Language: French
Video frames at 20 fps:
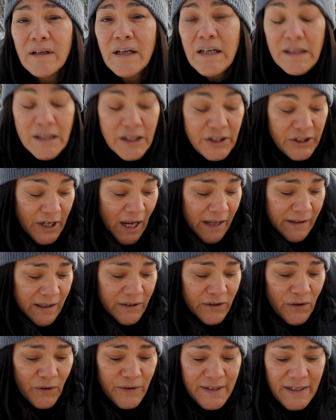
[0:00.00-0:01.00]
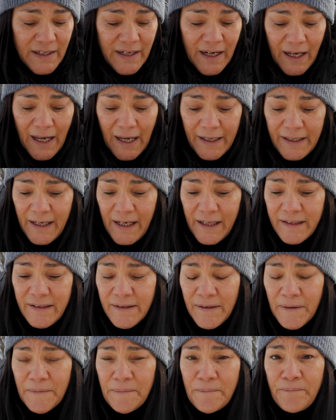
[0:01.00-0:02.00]
Nick Chan a sorti les
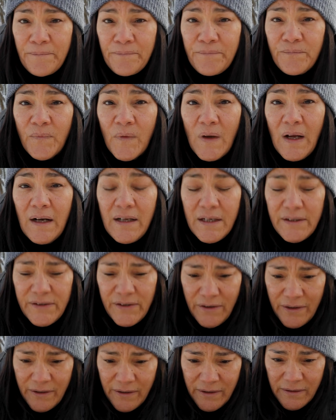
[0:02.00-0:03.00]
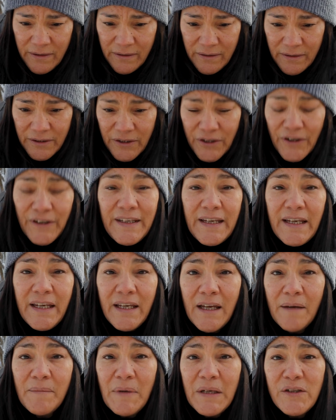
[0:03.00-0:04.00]
raquettes, les a
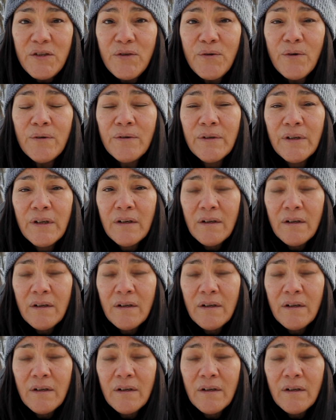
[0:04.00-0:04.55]
données à Mathieu.